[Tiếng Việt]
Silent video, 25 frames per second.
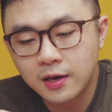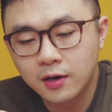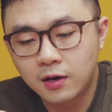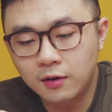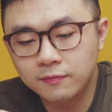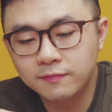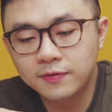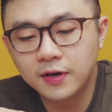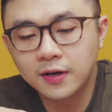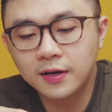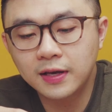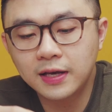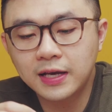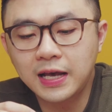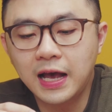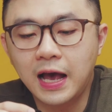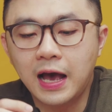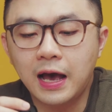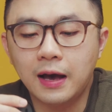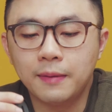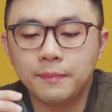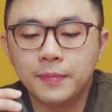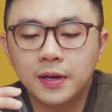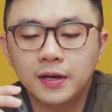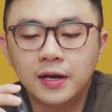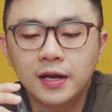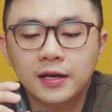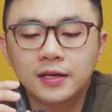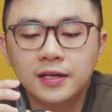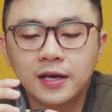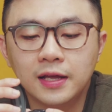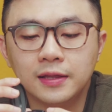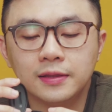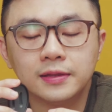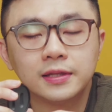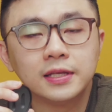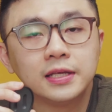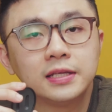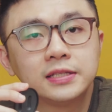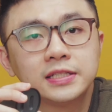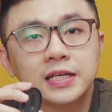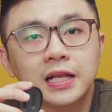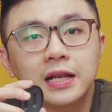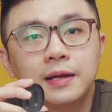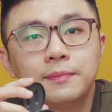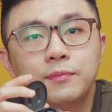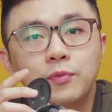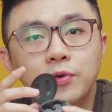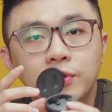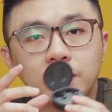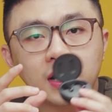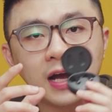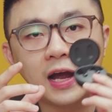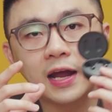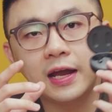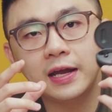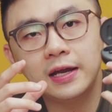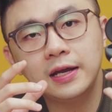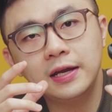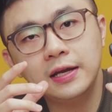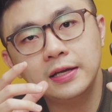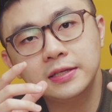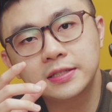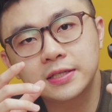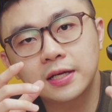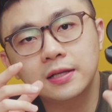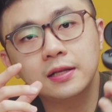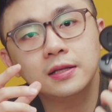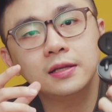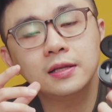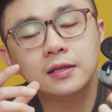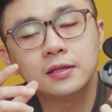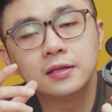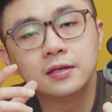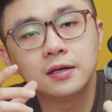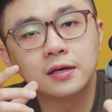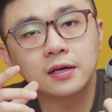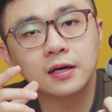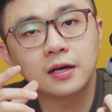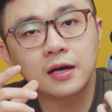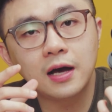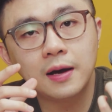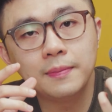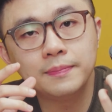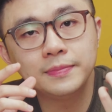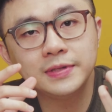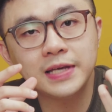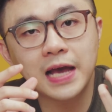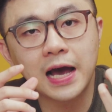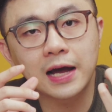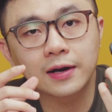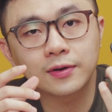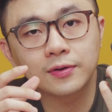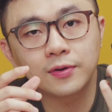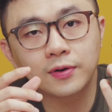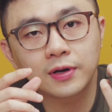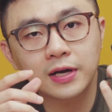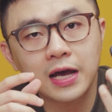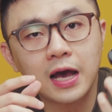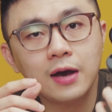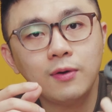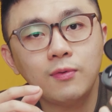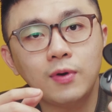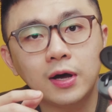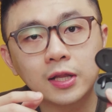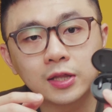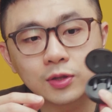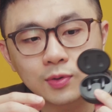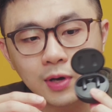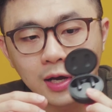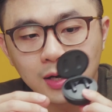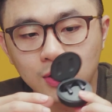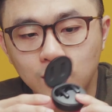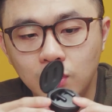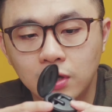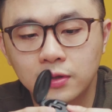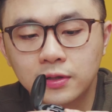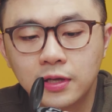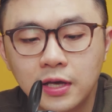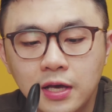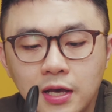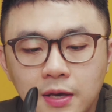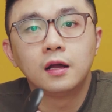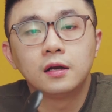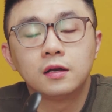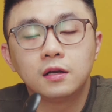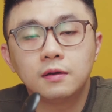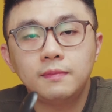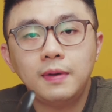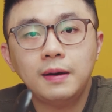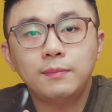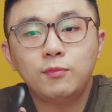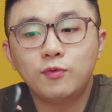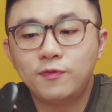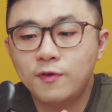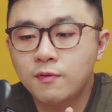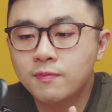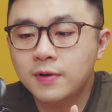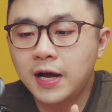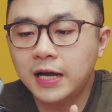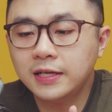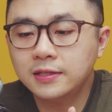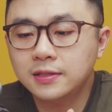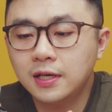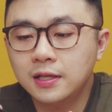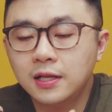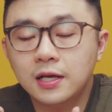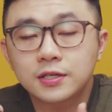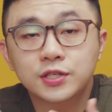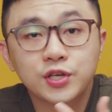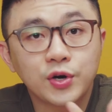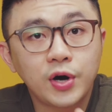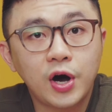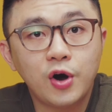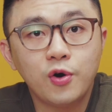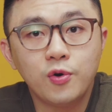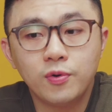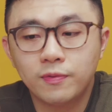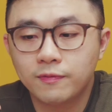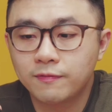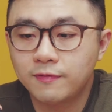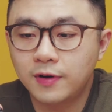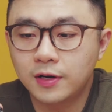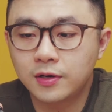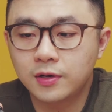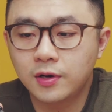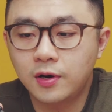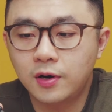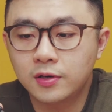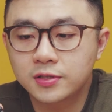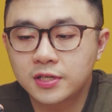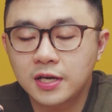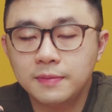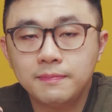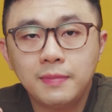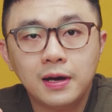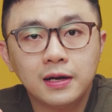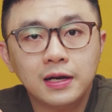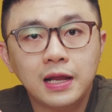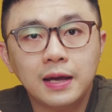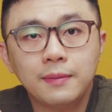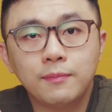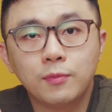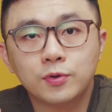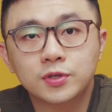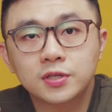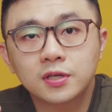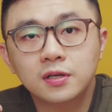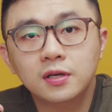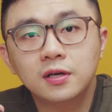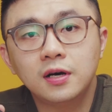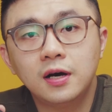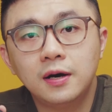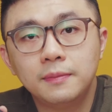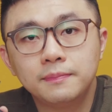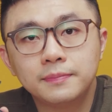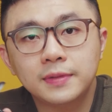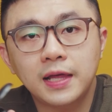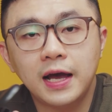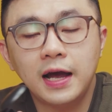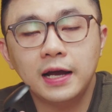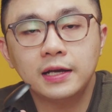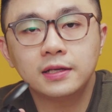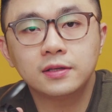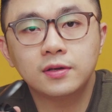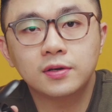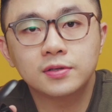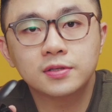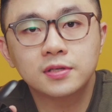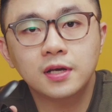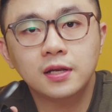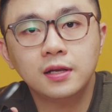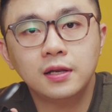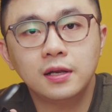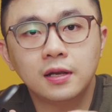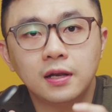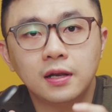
còn với cả Meridian thì sẽ là một cái chất lượng âm nhạc nó khác hoàn toàn luôn nó mang một phong cách rất là châu Âu và nó sẽ mang lại một chất lượng âm thanh nó rất